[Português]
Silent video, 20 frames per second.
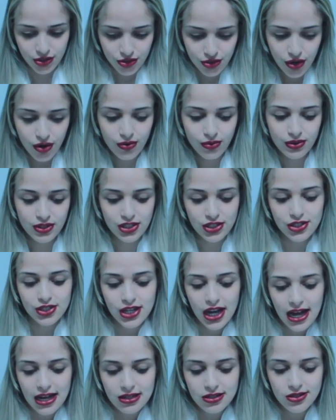enjoo,
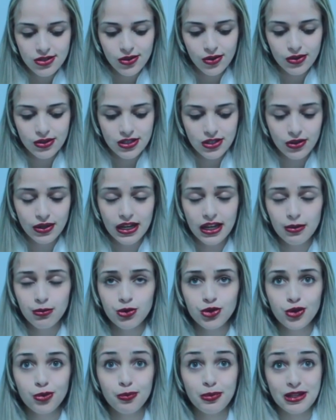inchaço, se eu ganhei
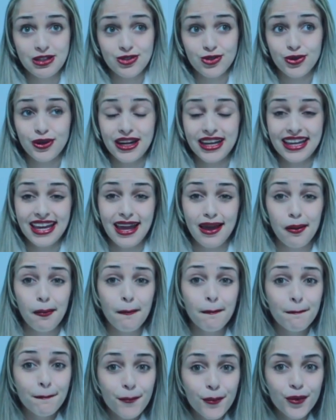muito peso. Eu ganhei
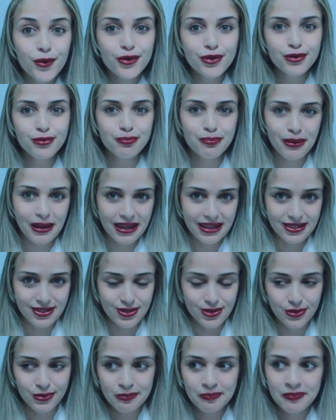muito
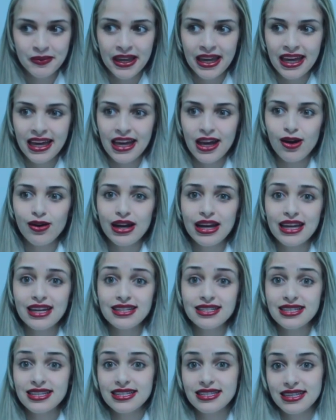peso, eu ganhei
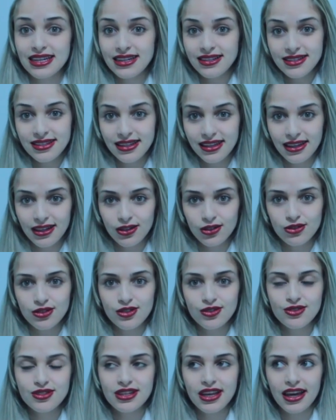16 quilos,
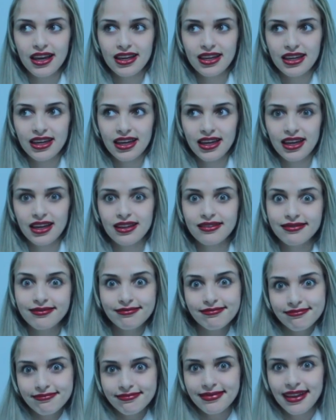eu sei que
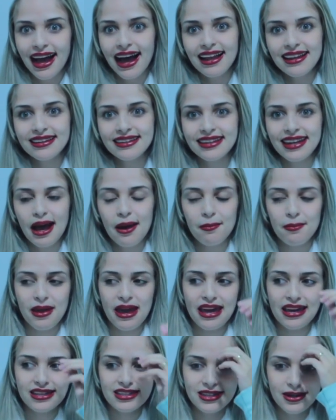tá ali na
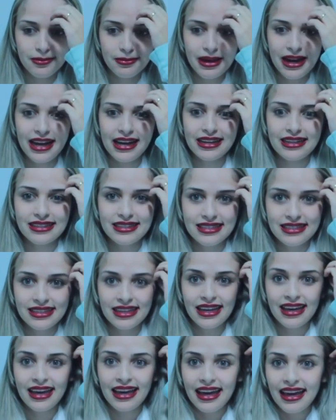média, mas
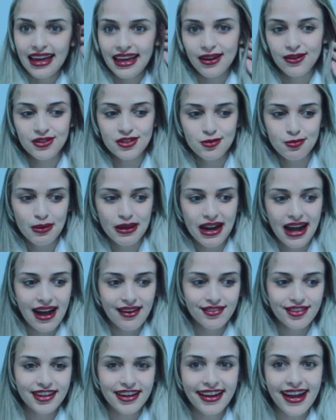eu
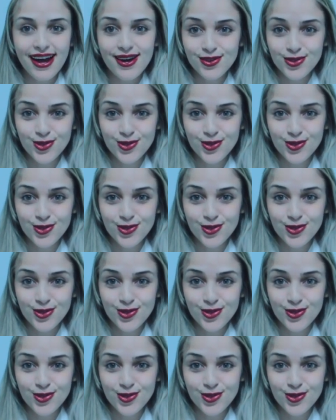esperava ganhar